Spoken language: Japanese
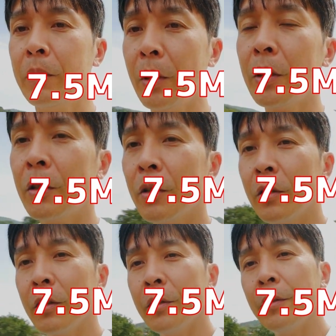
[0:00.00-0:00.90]
ね。
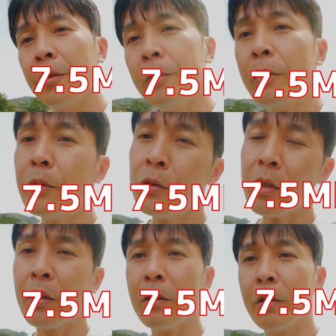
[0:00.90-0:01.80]
割といいん
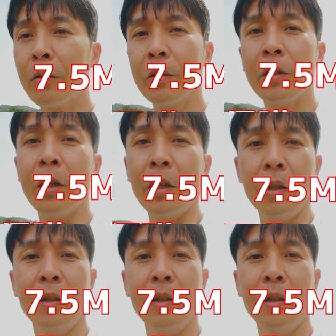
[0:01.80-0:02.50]
じゃないかなこれで